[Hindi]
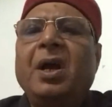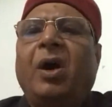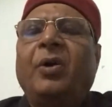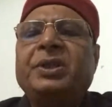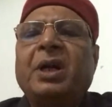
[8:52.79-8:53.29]

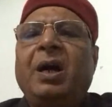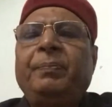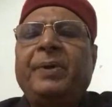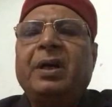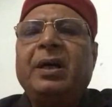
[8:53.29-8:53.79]
और जहां
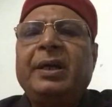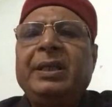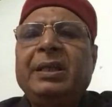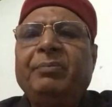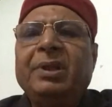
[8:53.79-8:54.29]
पर अगर
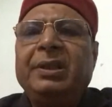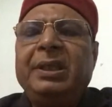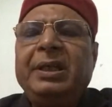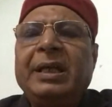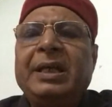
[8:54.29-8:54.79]
ये
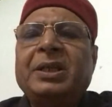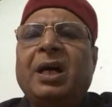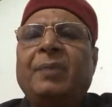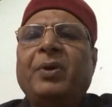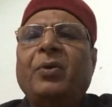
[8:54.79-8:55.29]
मिलती है
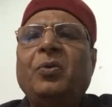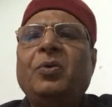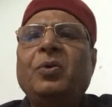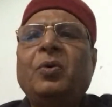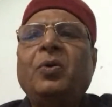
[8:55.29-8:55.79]
जहां पर
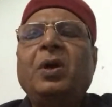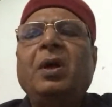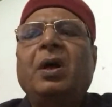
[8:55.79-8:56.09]
लोगों को